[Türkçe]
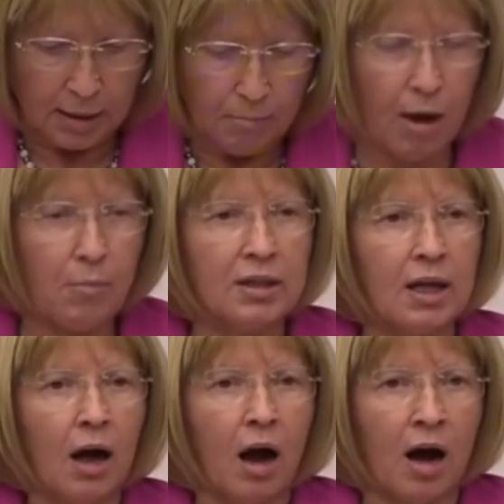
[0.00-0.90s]
Memede
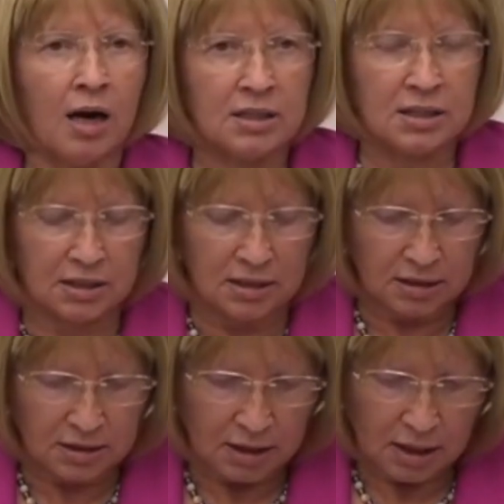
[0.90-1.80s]

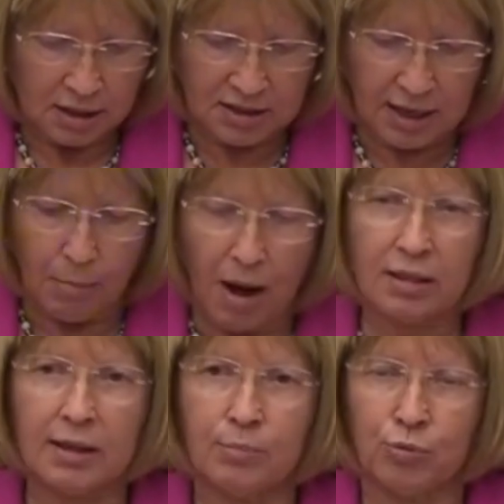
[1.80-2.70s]
ağrısız,
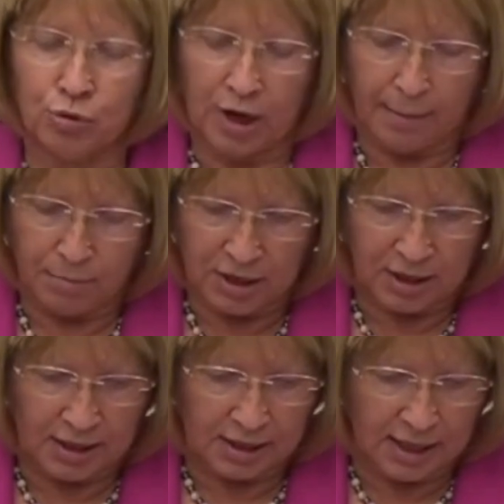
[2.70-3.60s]
zamanla büyüyen bir
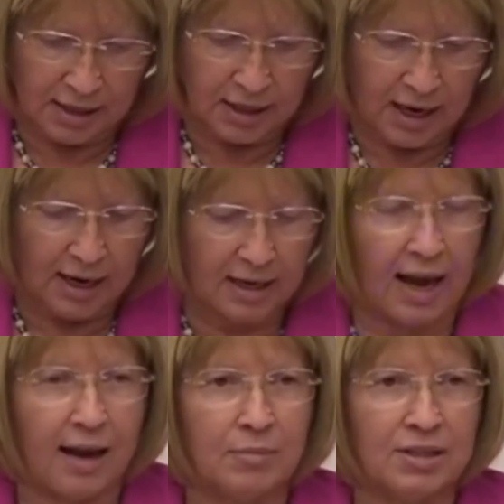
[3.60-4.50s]
kitlenin ele
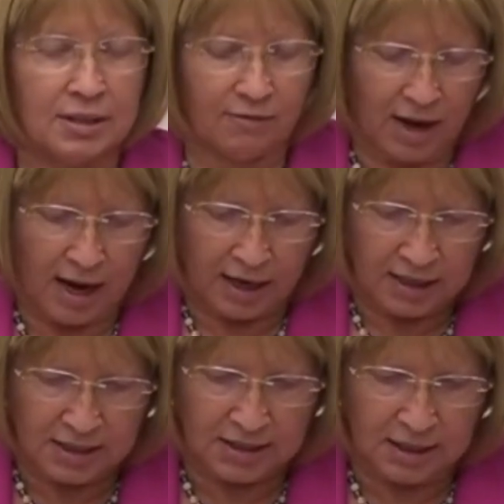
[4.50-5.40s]
gelmesi veya
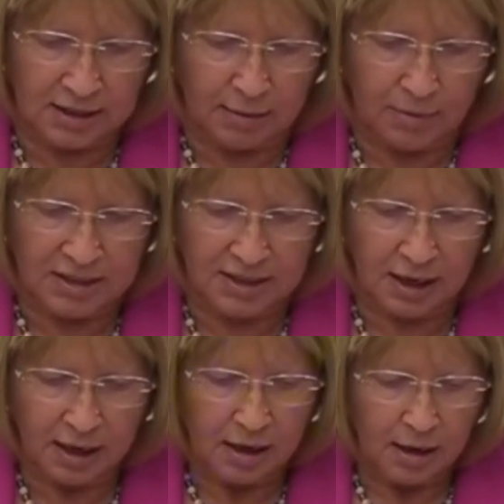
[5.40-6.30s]

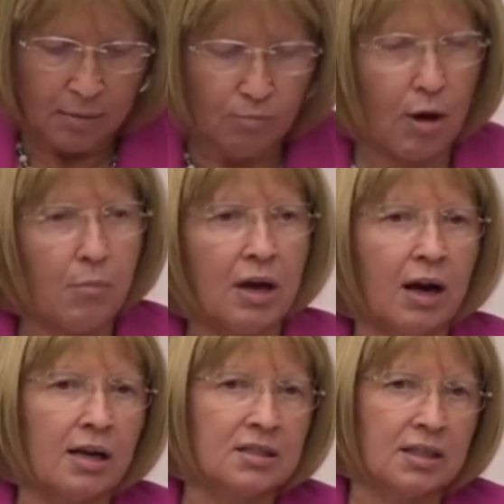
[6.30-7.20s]
hissedilmesi meme
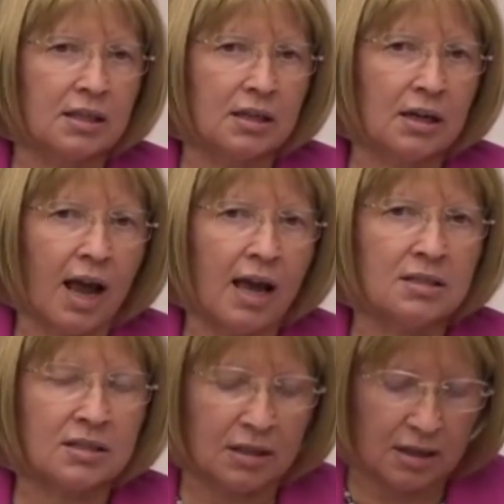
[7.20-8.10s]
kanserinin en
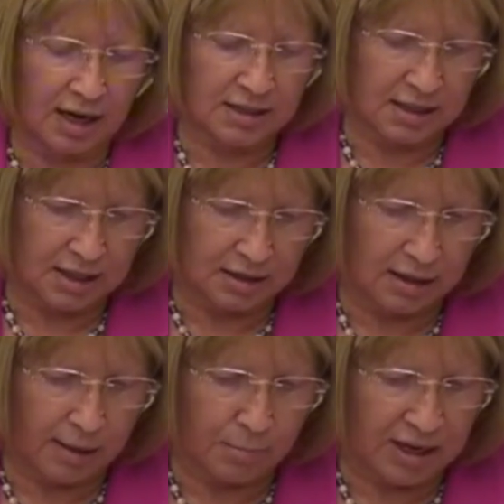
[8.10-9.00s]
sık
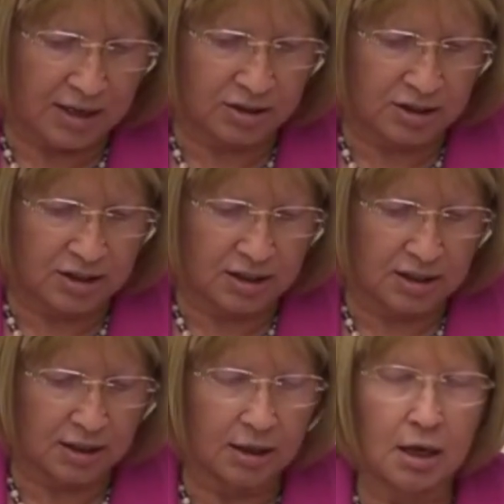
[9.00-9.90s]
rastlanılan belirtisidir.